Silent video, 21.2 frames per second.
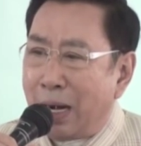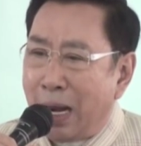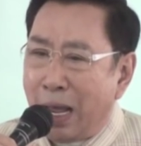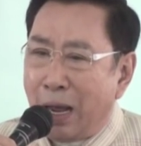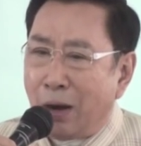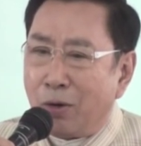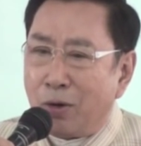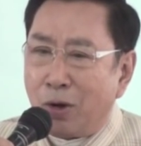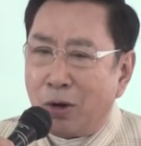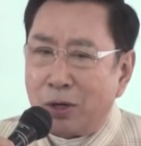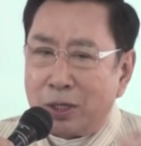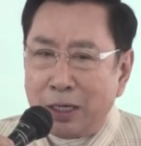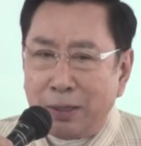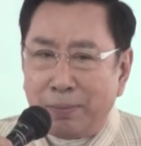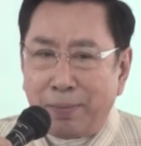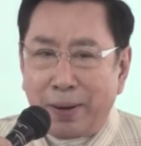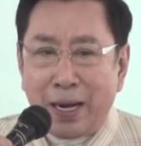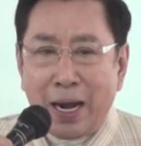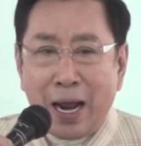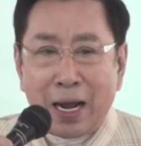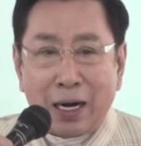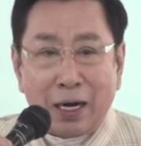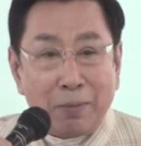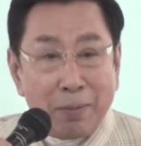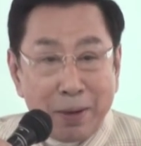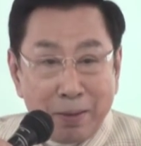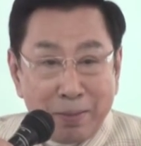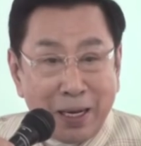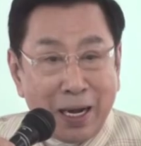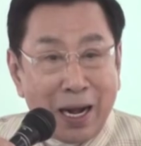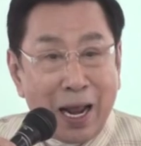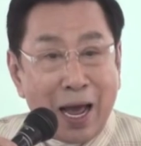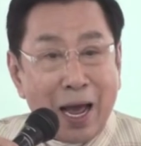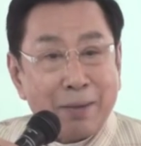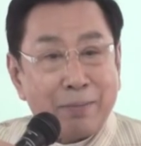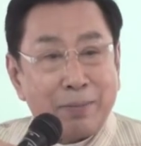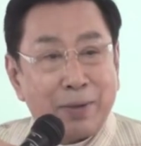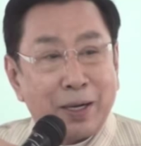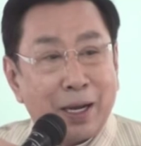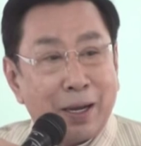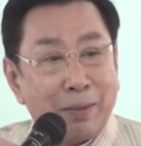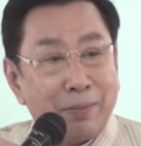แล้วก็ขึ้นไปนั่งแล้วไม่มีล่า
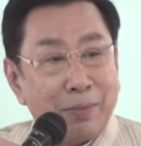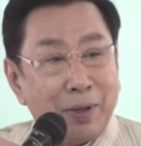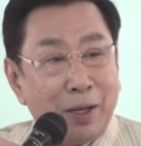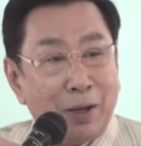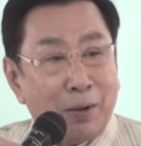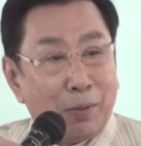มนะครับ